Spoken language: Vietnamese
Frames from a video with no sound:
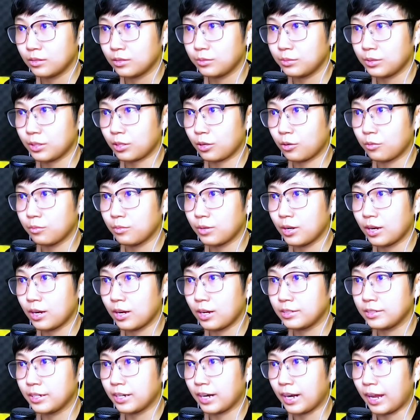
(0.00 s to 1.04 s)
Chúng ta cùng
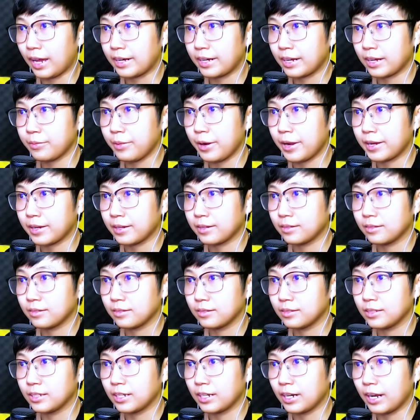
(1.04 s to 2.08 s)
uh, dừng lại nè các bạn
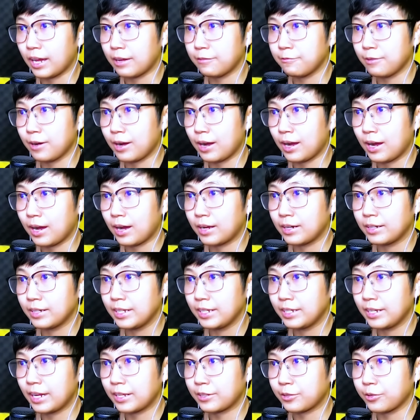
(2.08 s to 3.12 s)
Dừng lại và
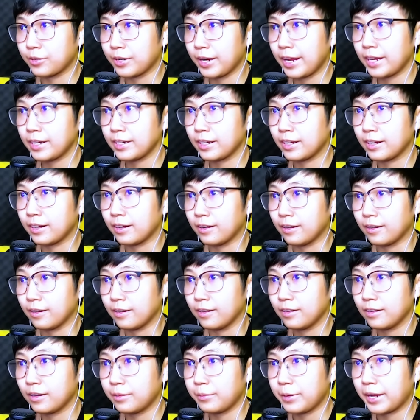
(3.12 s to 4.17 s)
đi ra chỗ khác nè
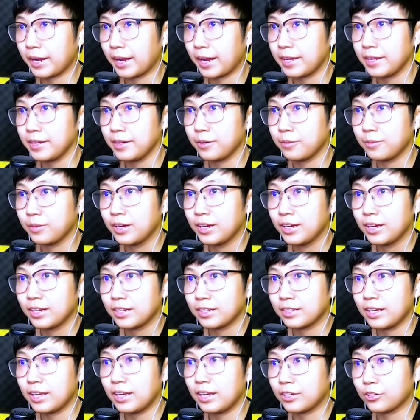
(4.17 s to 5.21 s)
Hả các bạn thấy không
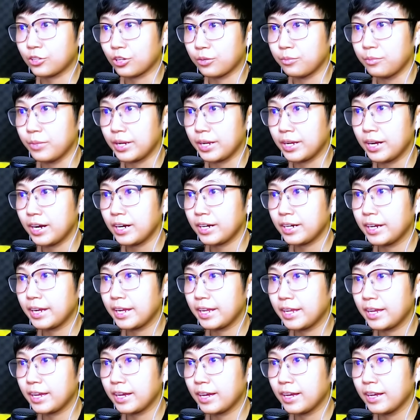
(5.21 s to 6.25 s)
Đây là chuẩn bị
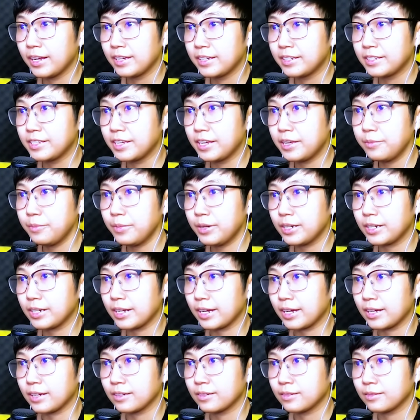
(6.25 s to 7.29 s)
Huggy uh, dí mình
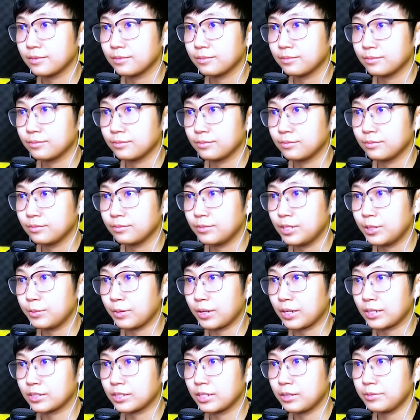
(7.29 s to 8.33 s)
nè nhưng
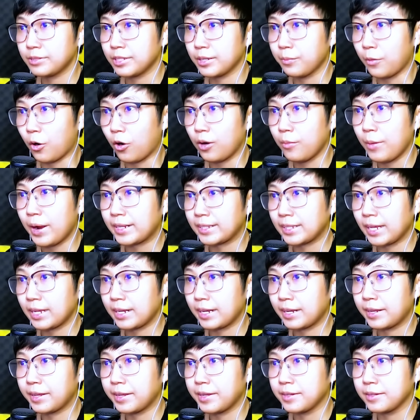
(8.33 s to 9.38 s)
mà ship sẽ bỏ bàn tay
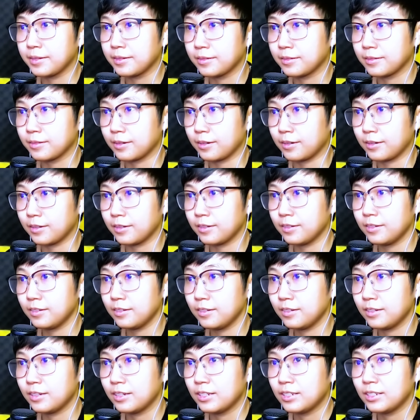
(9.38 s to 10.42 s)
này đi
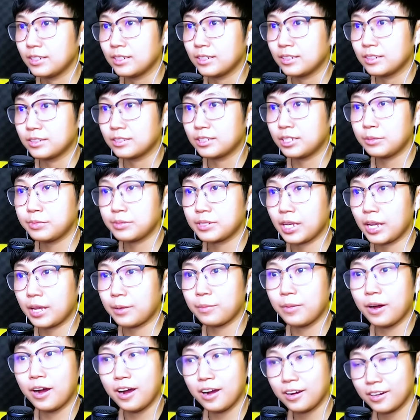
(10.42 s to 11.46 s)
đó ship
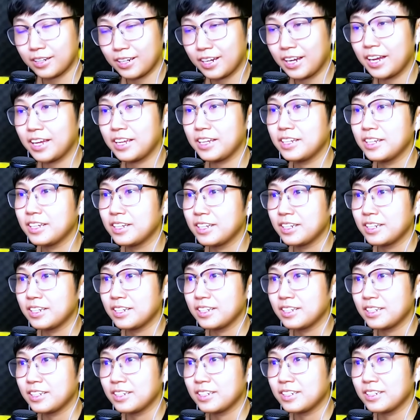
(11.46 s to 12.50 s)
xem hết ghi
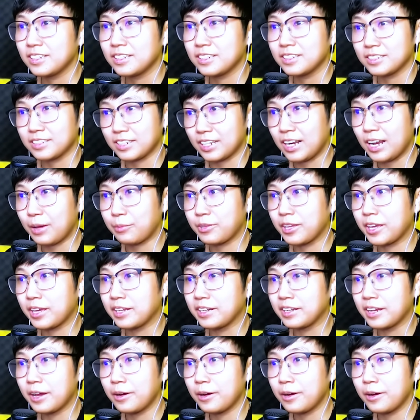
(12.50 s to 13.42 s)
sẽ làm gì